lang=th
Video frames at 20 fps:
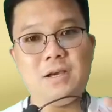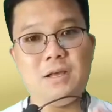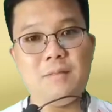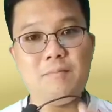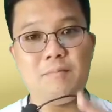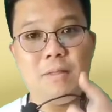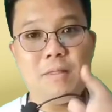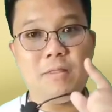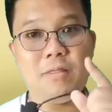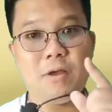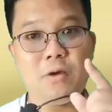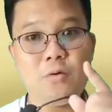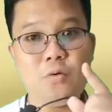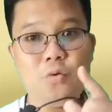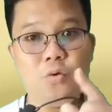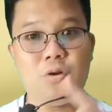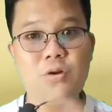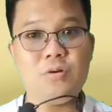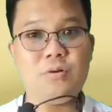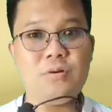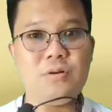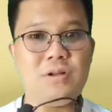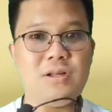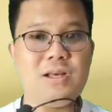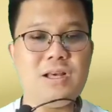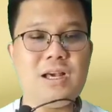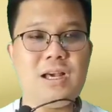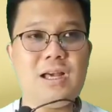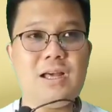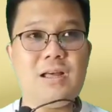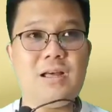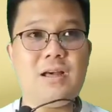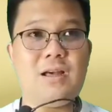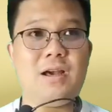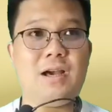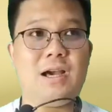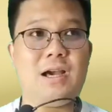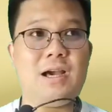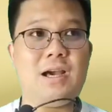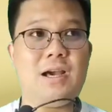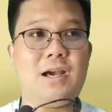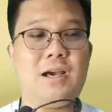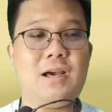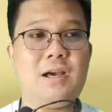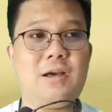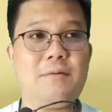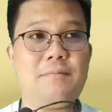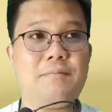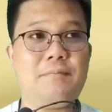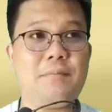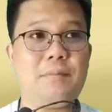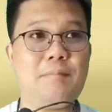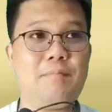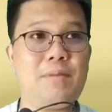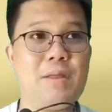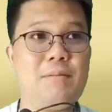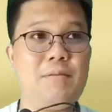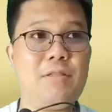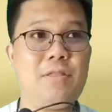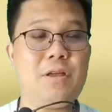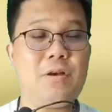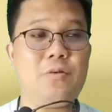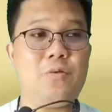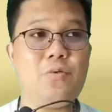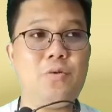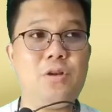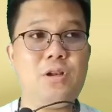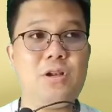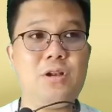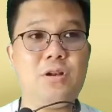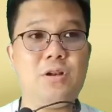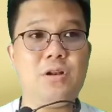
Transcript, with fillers: เงินเป็นสกุลอ่า เป็นสกุล